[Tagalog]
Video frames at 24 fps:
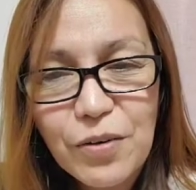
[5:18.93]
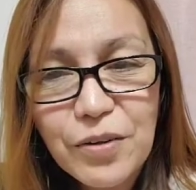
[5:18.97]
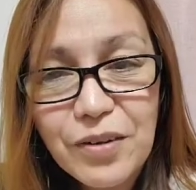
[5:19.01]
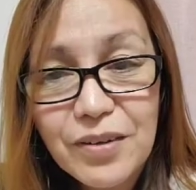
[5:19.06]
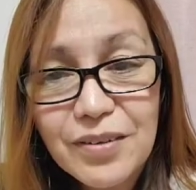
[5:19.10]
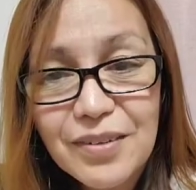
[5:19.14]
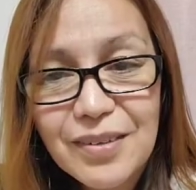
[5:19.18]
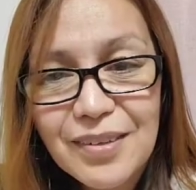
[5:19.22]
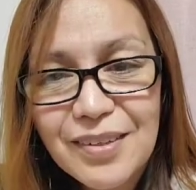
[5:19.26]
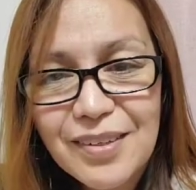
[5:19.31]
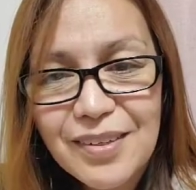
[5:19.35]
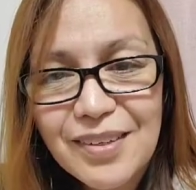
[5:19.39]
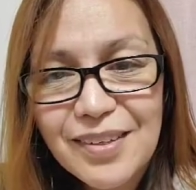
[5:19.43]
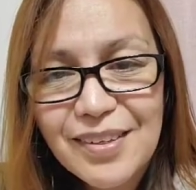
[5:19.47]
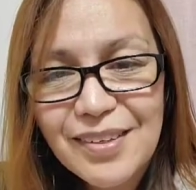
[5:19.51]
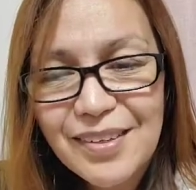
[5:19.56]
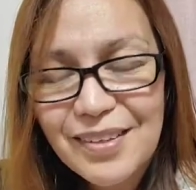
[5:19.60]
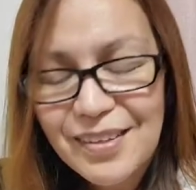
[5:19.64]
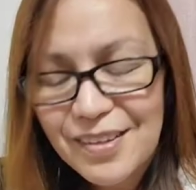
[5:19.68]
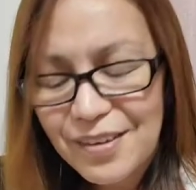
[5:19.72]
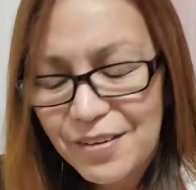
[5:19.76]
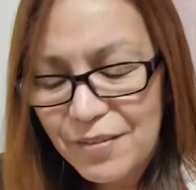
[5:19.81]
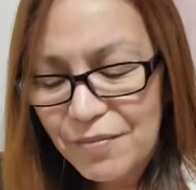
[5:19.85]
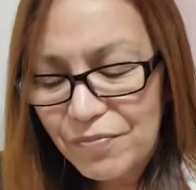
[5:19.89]
oy
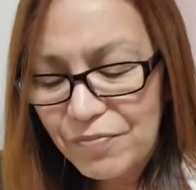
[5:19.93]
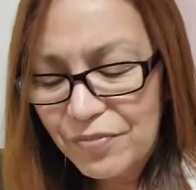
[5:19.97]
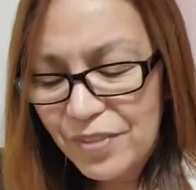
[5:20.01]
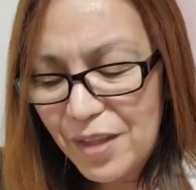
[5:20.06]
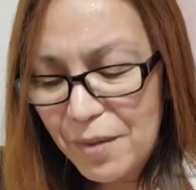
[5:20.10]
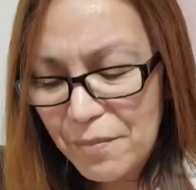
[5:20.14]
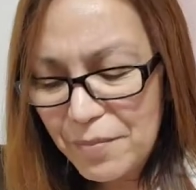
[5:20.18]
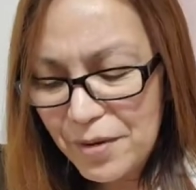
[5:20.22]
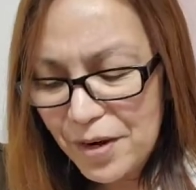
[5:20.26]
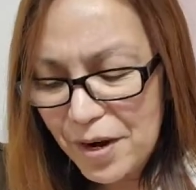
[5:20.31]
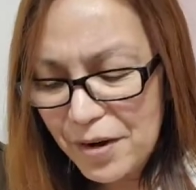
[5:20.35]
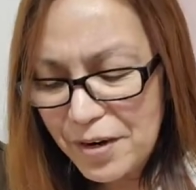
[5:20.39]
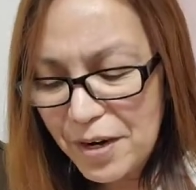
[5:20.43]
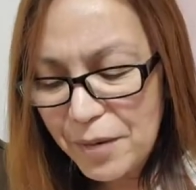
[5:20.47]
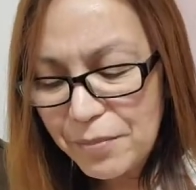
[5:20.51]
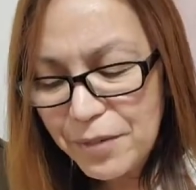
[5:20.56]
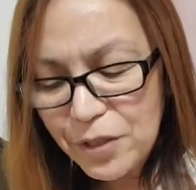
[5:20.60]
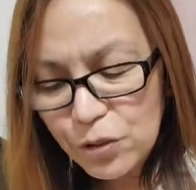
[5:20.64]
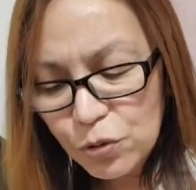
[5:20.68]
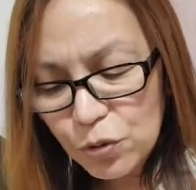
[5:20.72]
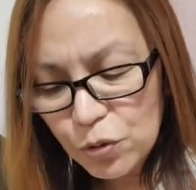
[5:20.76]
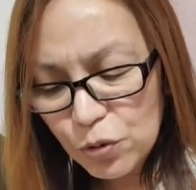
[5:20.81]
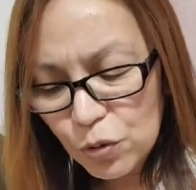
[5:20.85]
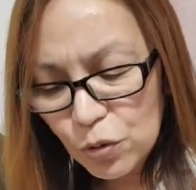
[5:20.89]
Nam nam
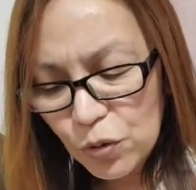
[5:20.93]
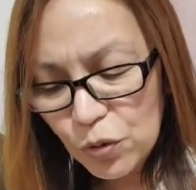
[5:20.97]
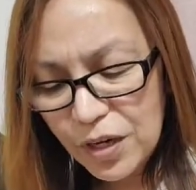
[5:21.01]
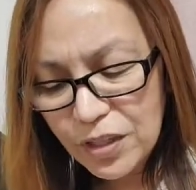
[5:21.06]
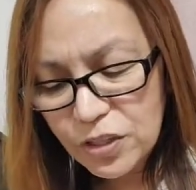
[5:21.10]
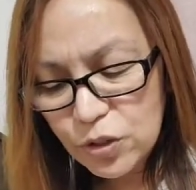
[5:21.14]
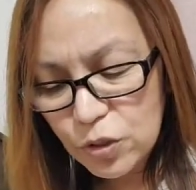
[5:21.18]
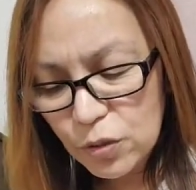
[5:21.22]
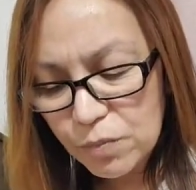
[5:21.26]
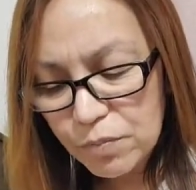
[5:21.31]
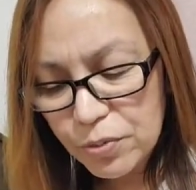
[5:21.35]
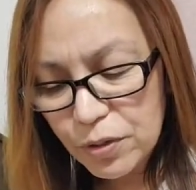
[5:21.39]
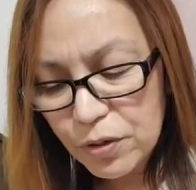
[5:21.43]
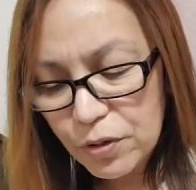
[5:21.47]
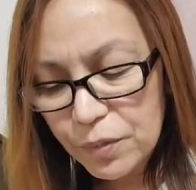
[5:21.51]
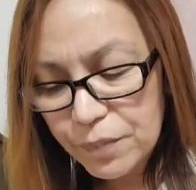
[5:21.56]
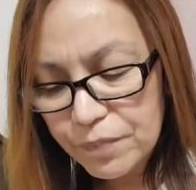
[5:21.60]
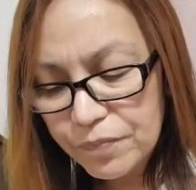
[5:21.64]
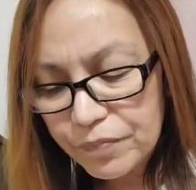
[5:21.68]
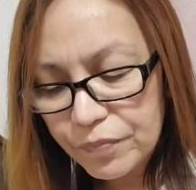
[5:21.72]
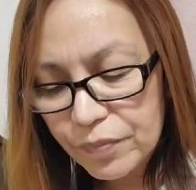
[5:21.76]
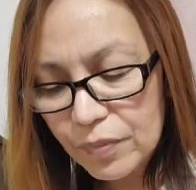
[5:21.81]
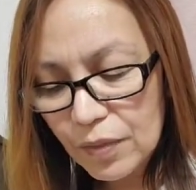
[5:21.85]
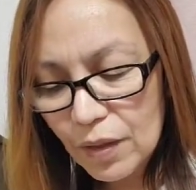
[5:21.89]
naman ito yung lechon pero
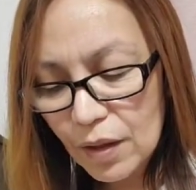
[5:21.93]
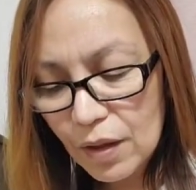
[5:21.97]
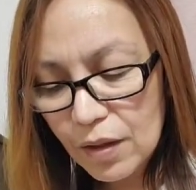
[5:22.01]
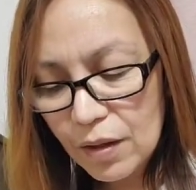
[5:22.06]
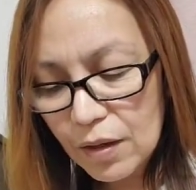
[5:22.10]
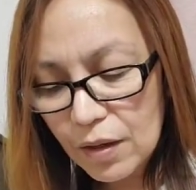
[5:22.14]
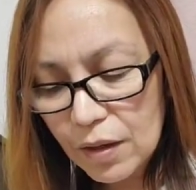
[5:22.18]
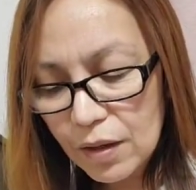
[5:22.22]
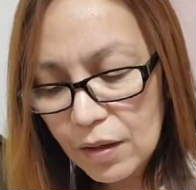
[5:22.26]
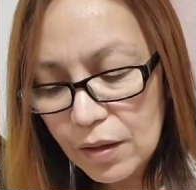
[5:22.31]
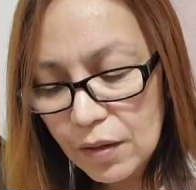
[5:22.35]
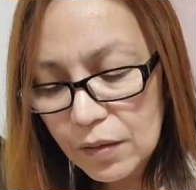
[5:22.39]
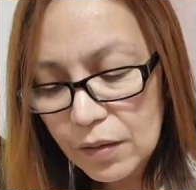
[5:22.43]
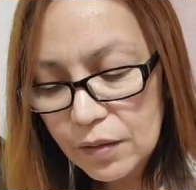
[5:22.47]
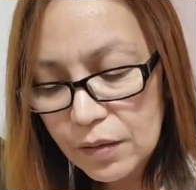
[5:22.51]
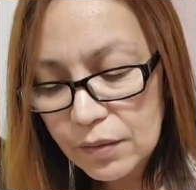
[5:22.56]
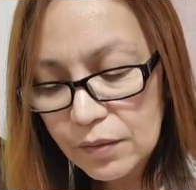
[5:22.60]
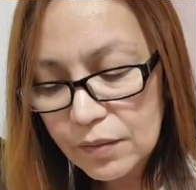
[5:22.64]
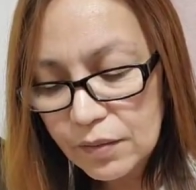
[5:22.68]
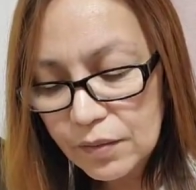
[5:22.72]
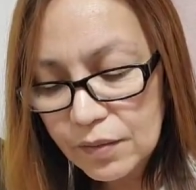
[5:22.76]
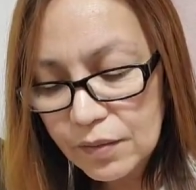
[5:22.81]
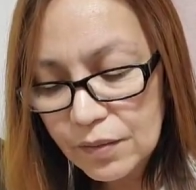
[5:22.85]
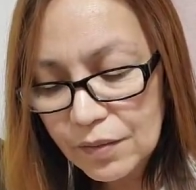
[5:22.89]

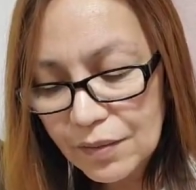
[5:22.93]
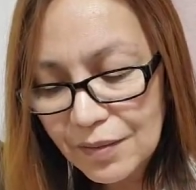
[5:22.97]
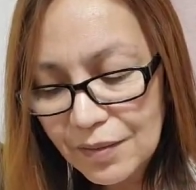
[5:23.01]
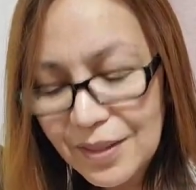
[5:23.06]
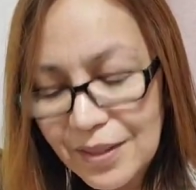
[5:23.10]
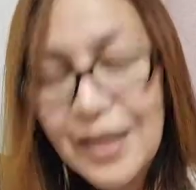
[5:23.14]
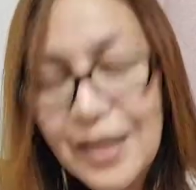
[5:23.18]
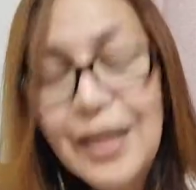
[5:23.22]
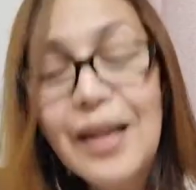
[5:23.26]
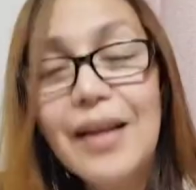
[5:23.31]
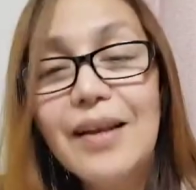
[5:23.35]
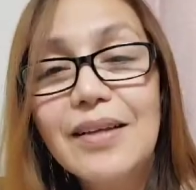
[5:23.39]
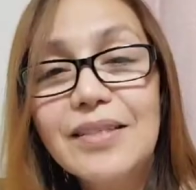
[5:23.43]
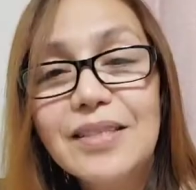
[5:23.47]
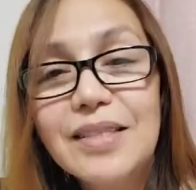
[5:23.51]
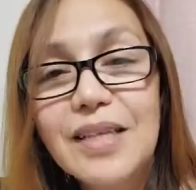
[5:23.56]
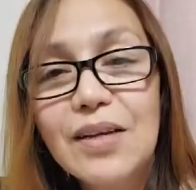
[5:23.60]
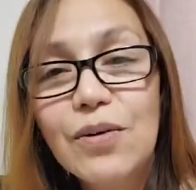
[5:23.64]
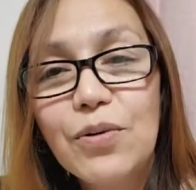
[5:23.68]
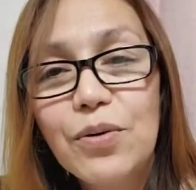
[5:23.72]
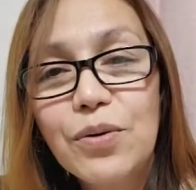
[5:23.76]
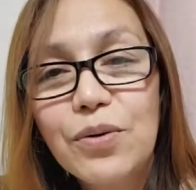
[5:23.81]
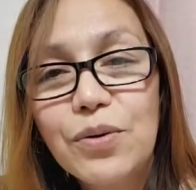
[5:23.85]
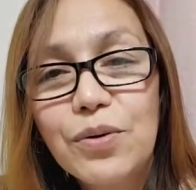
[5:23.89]
dili lang
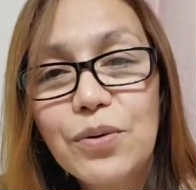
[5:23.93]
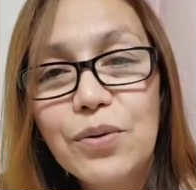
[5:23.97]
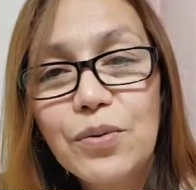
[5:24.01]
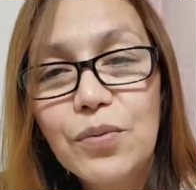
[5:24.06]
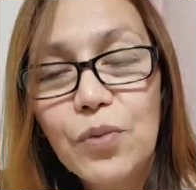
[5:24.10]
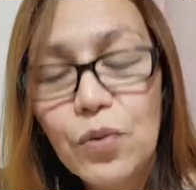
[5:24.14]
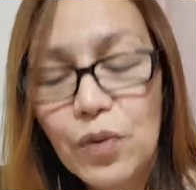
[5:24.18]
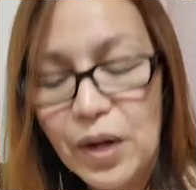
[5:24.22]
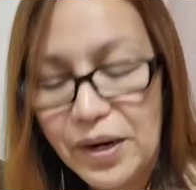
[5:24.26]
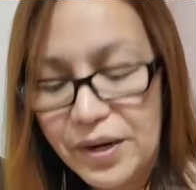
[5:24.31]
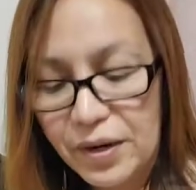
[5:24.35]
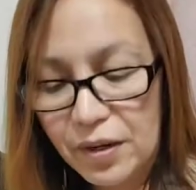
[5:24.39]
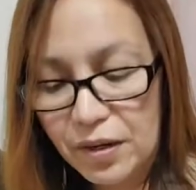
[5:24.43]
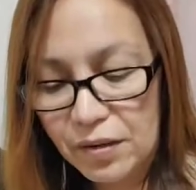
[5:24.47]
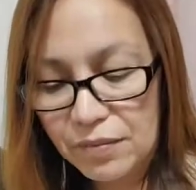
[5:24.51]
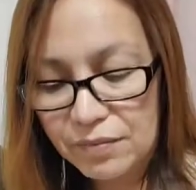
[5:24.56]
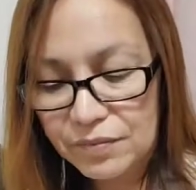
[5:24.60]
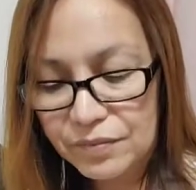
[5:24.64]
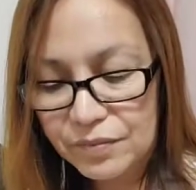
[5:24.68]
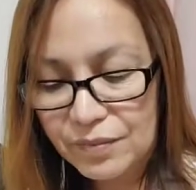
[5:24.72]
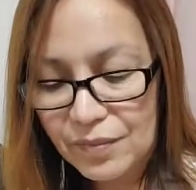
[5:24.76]
siguro ko kanang